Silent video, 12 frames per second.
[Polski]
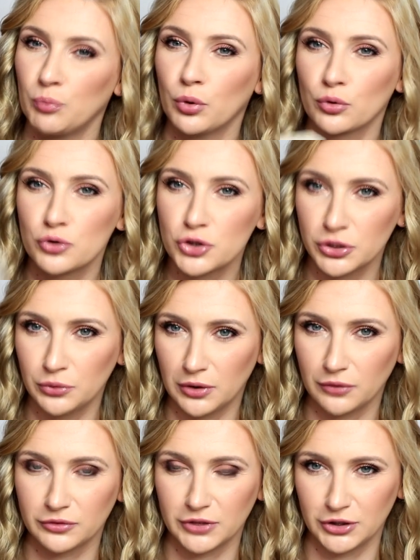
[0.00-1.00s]

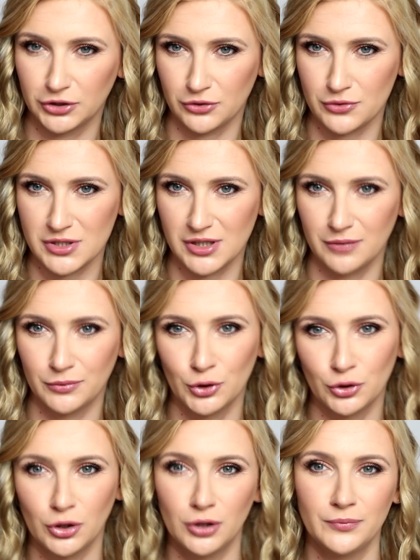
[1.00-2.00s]
poruszyło w tej książce, to
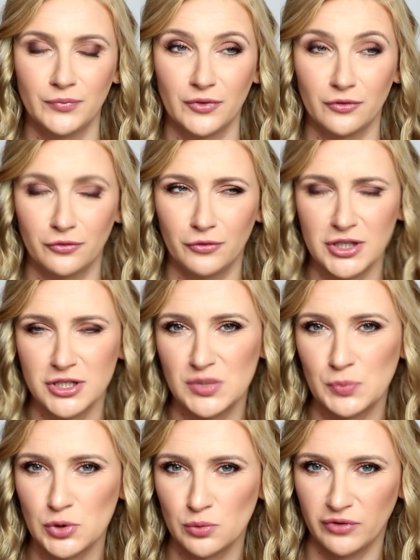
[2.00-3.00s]
to właśnie
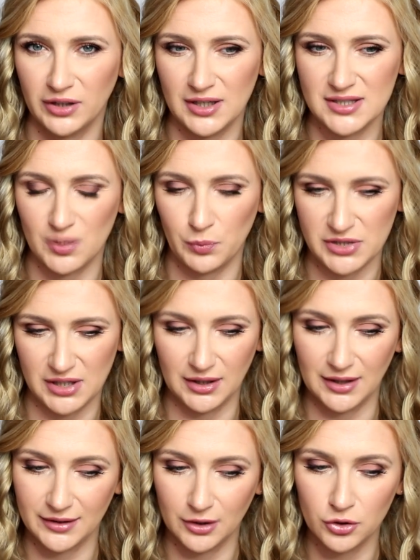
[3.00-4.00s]
sposób, w jaki jest
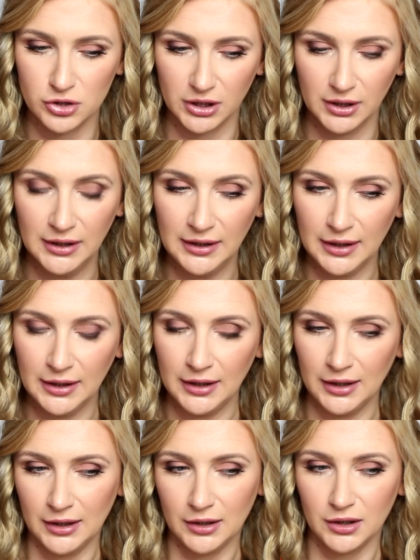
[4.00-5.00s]
napisane. Dlatego, że
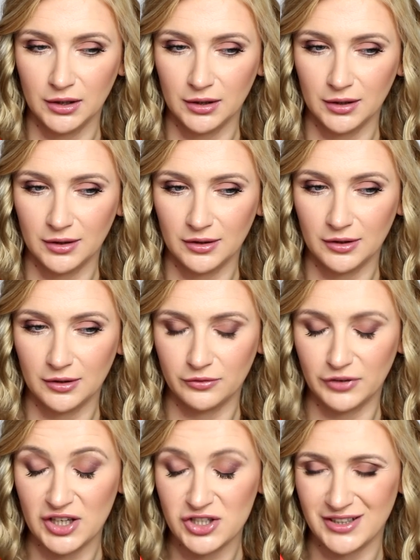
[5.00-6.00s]

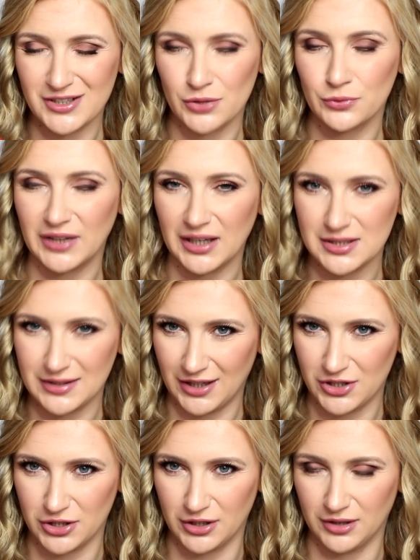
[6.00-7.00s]
wydarzenia są tak
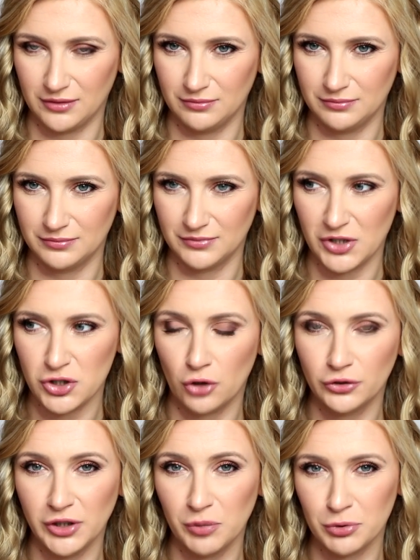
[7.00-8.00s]
straszne, że
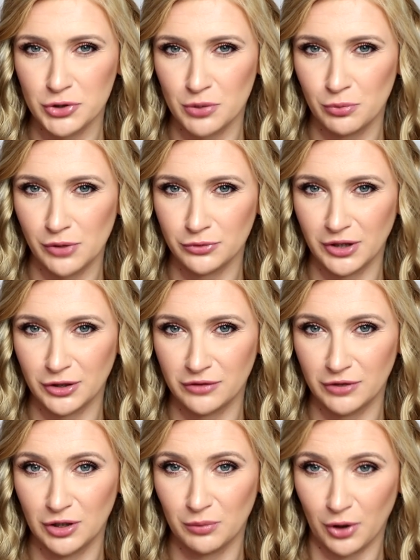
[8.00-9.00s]
one nie potrzebują
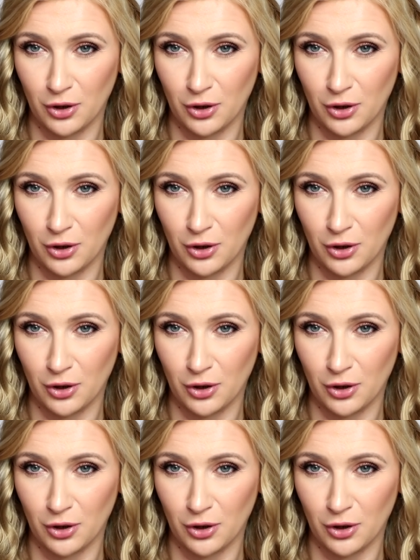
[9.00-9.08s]
dodatkowego